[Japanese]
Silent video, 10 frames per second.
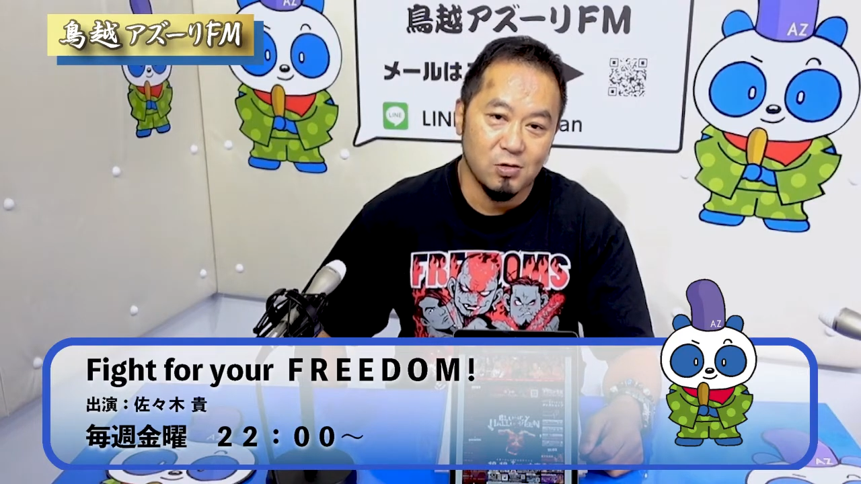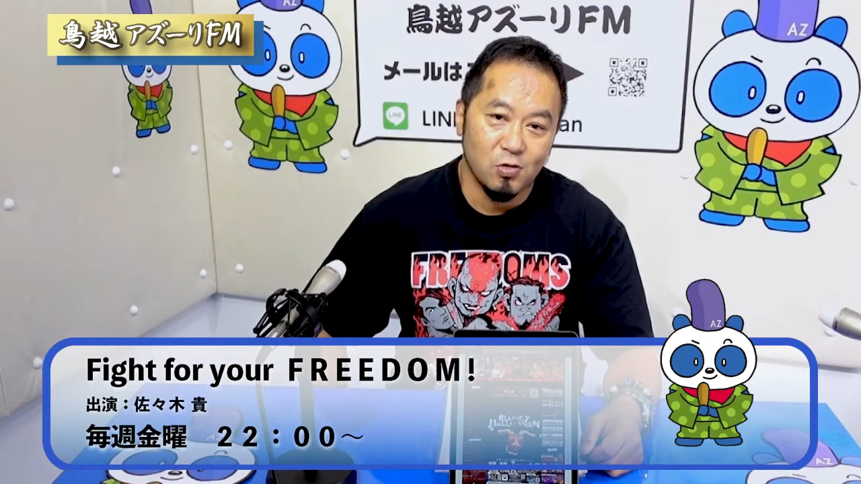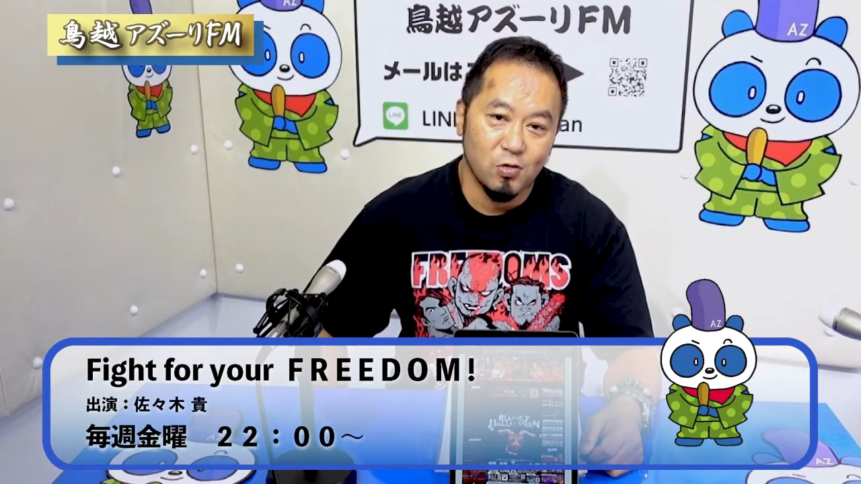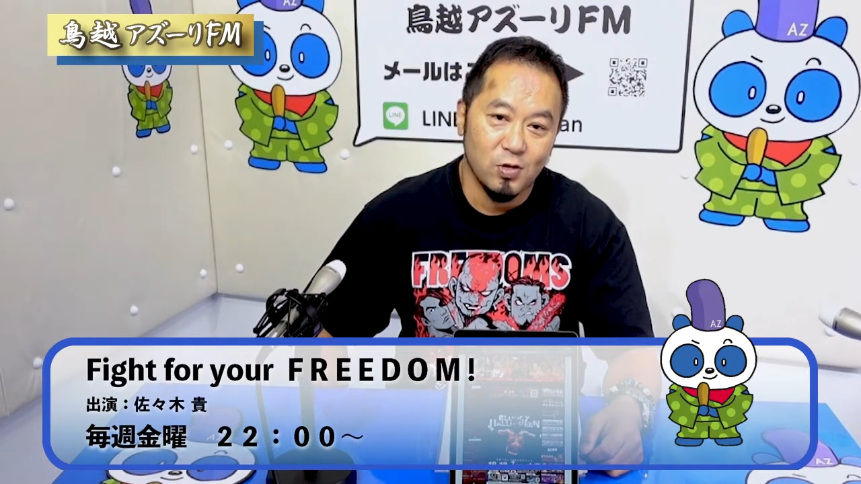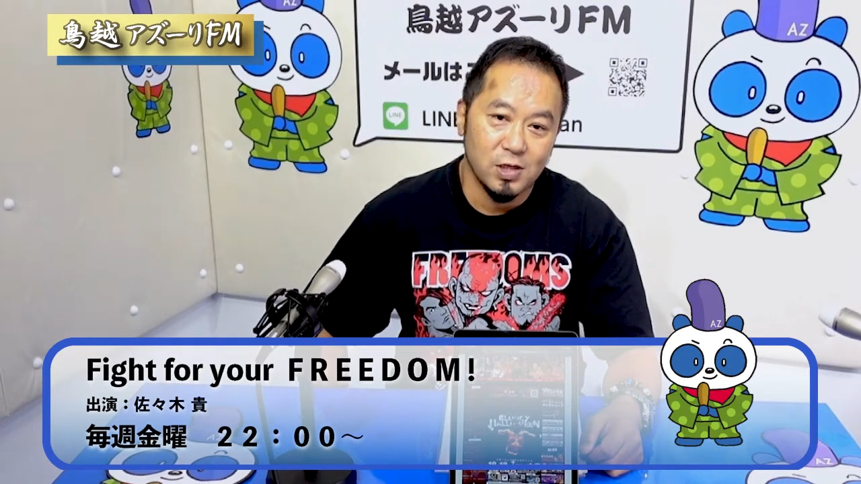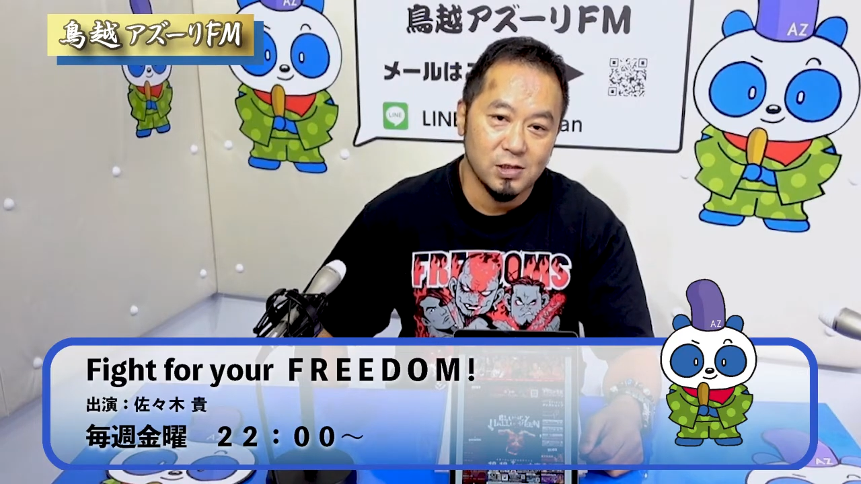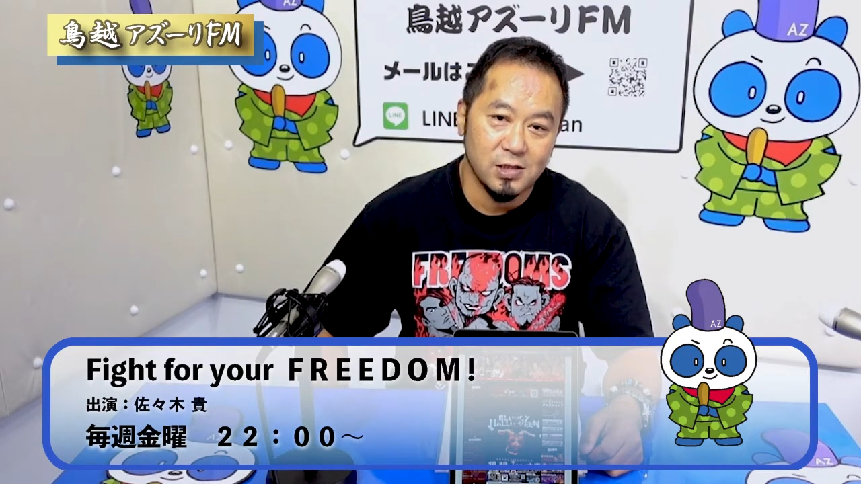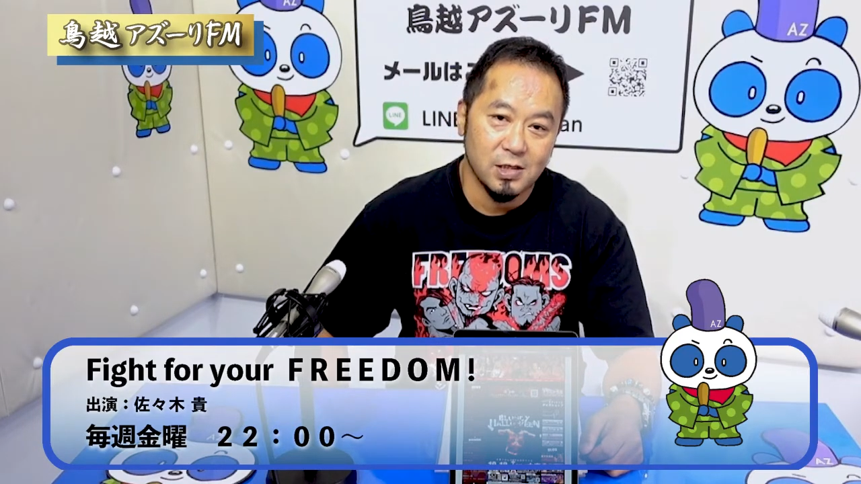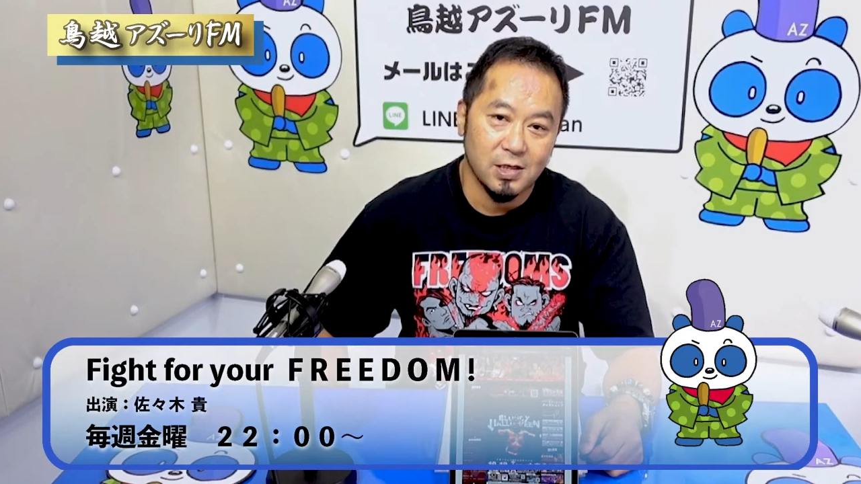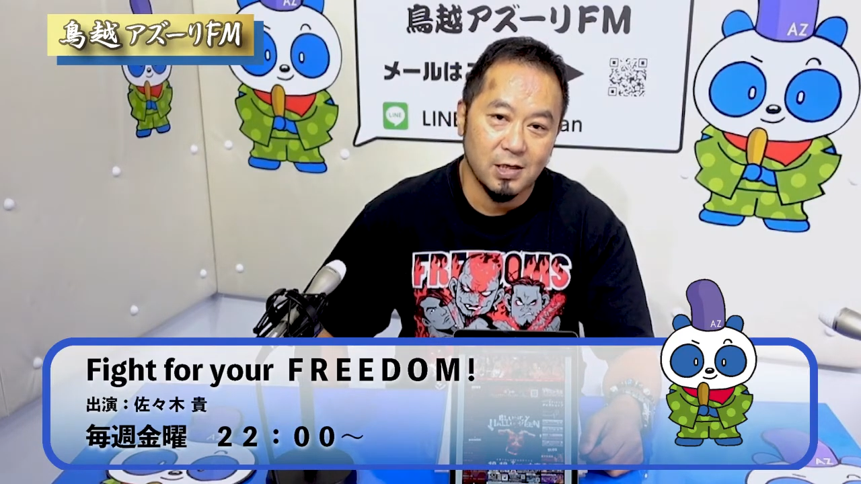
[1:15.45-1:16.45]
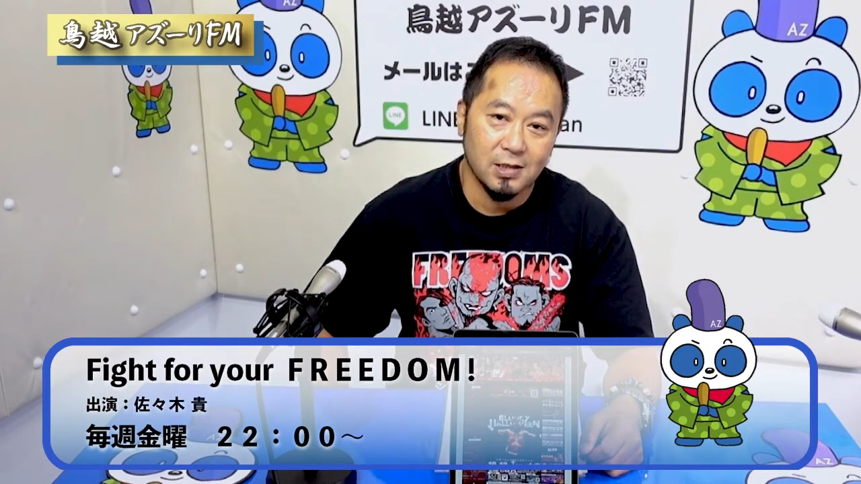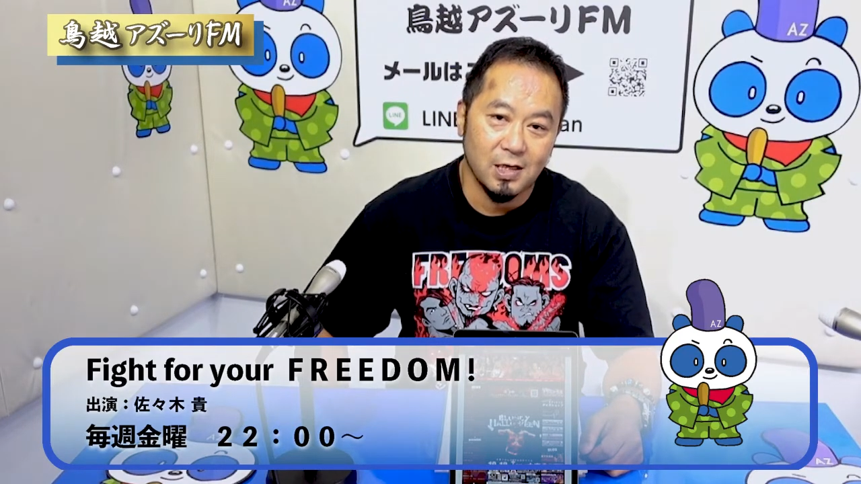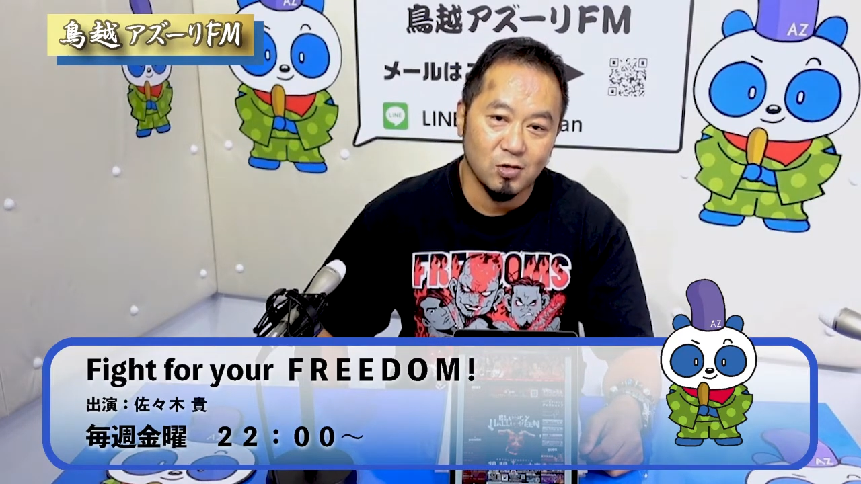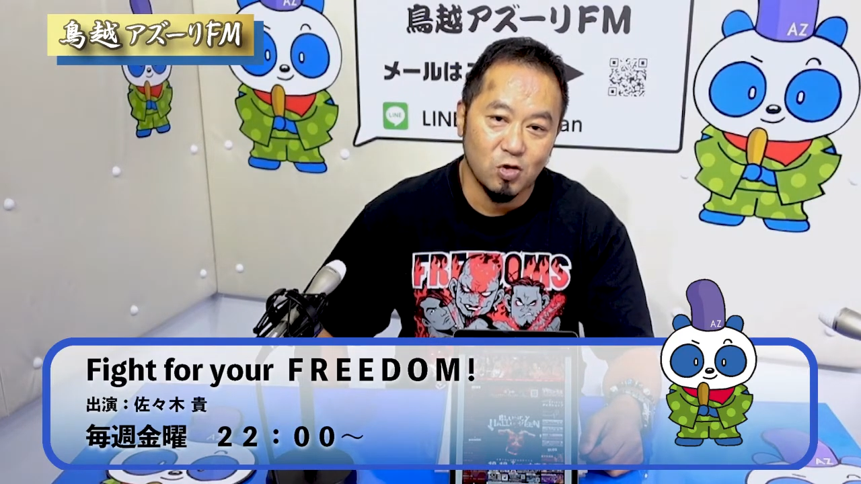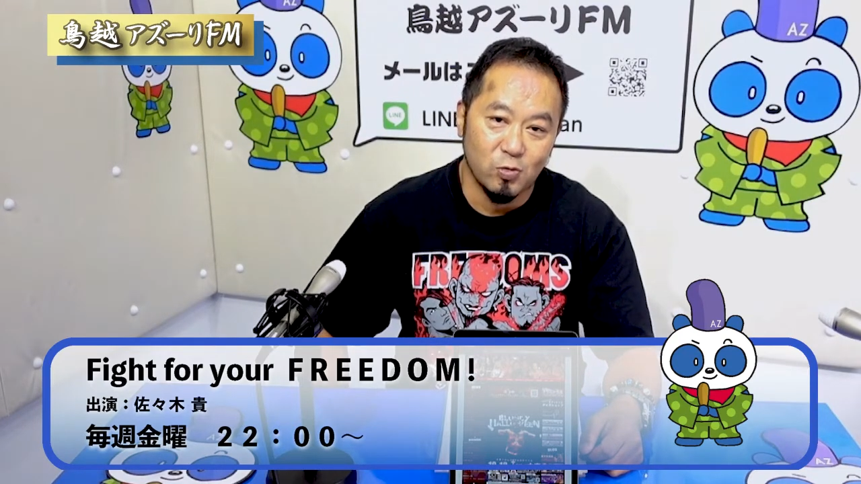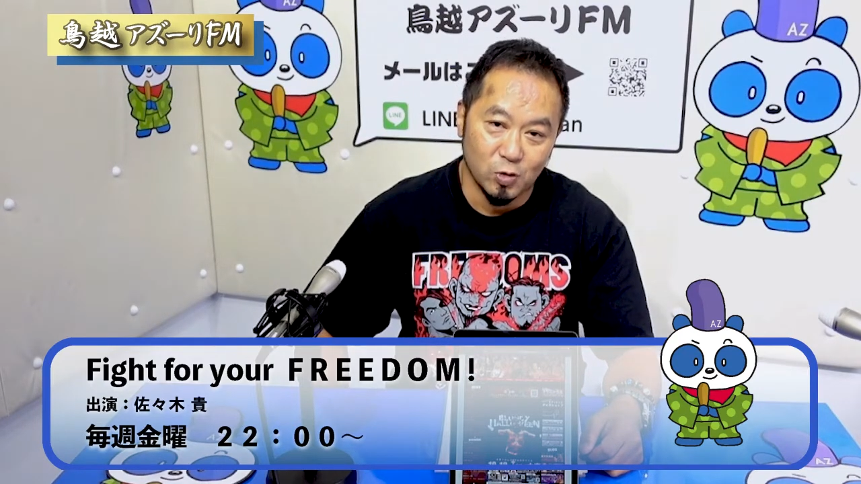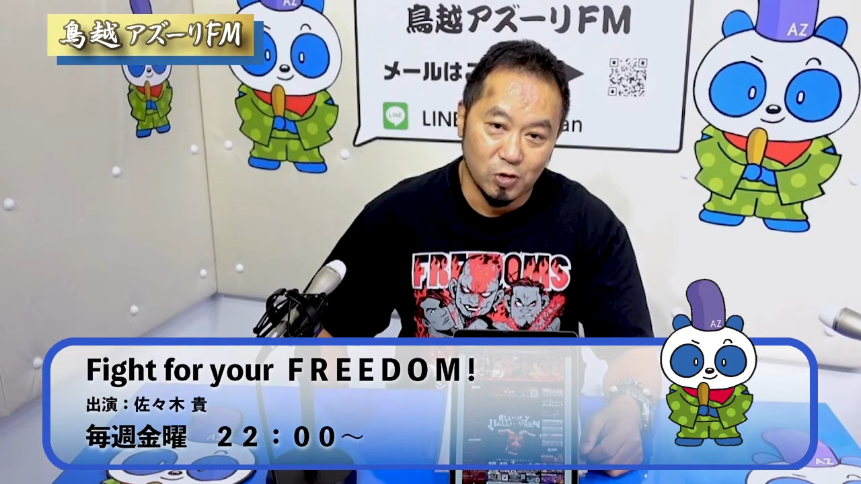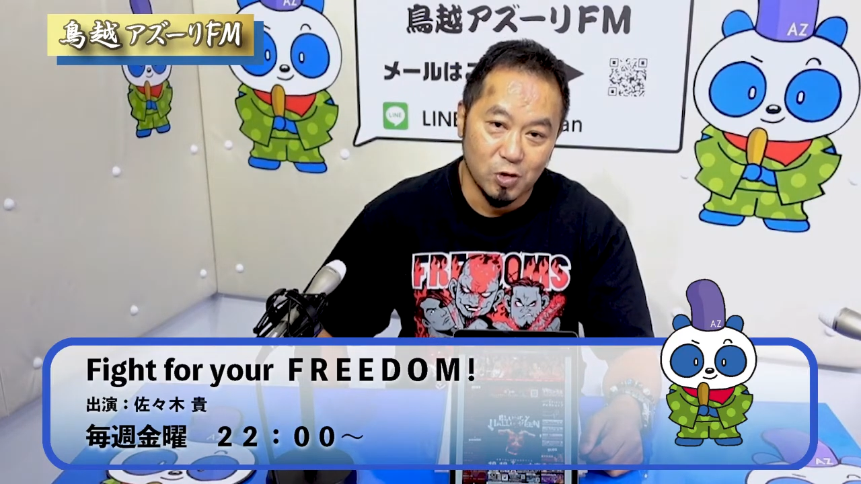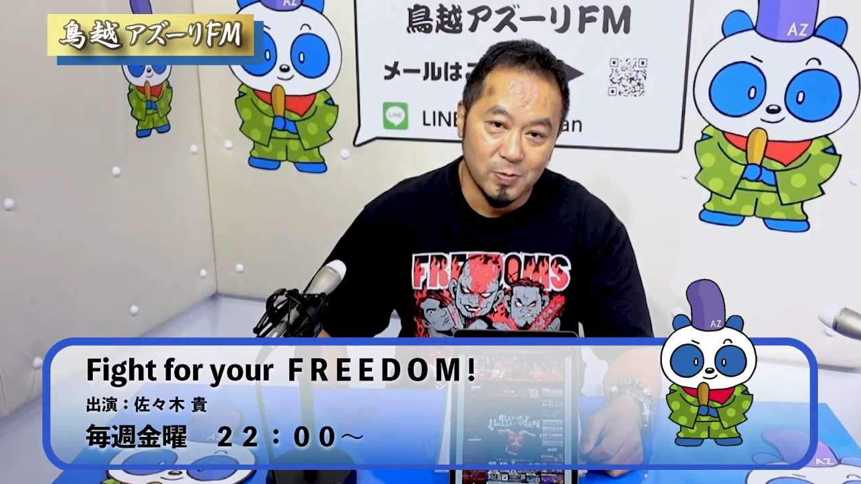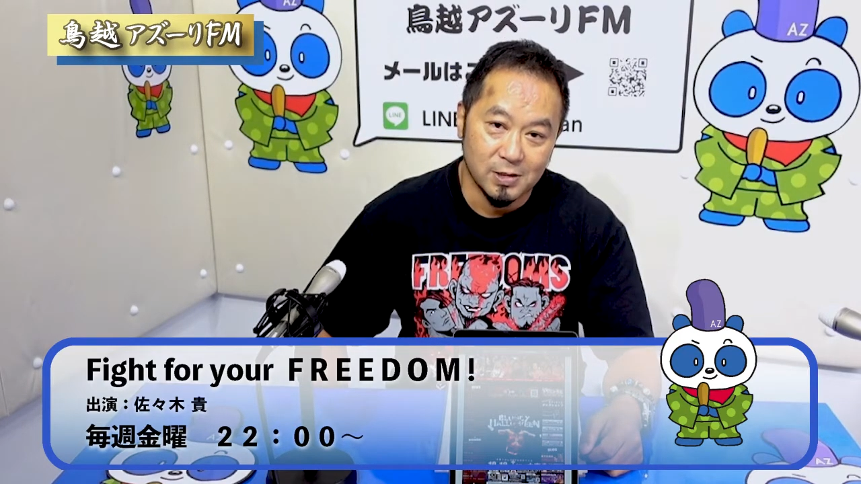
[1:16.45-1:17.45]
ひ応援していただけたらと思って
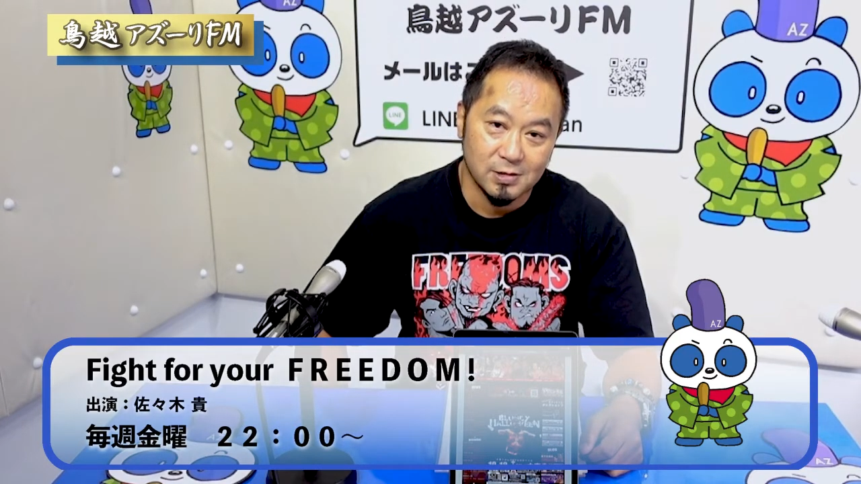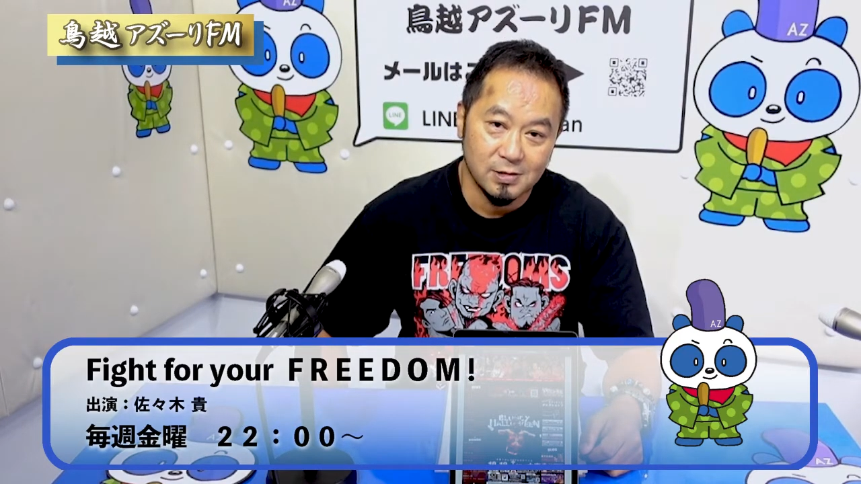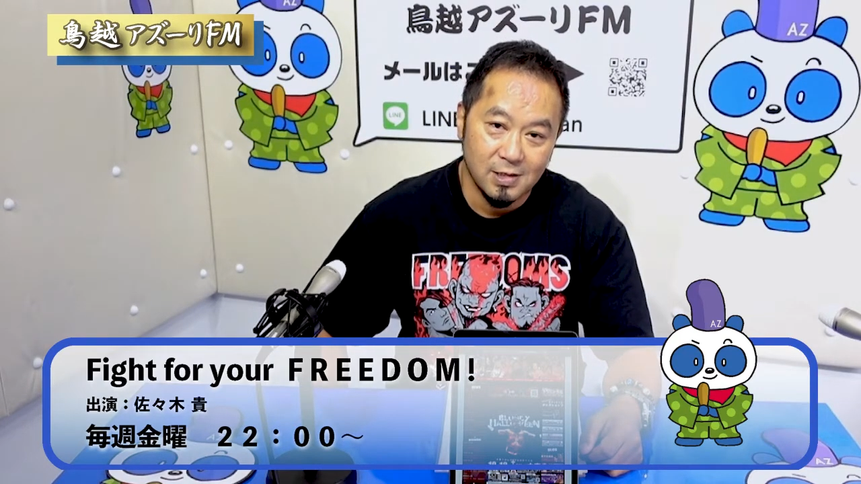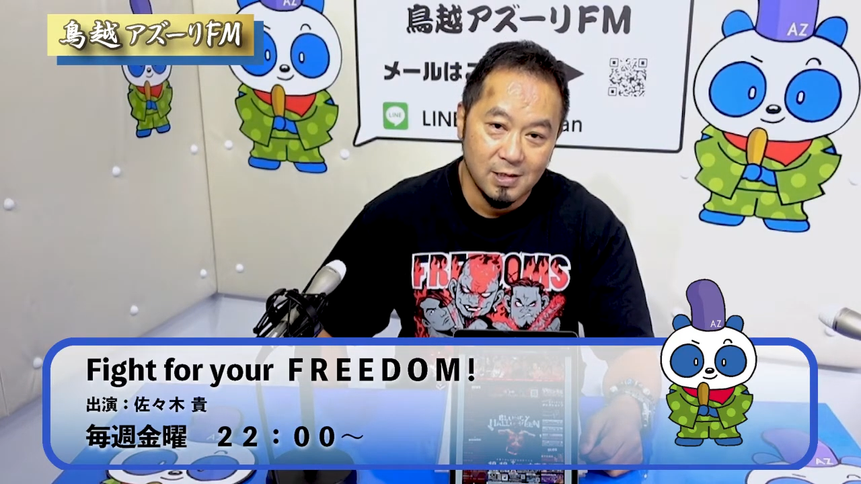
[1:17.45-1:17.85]
おります。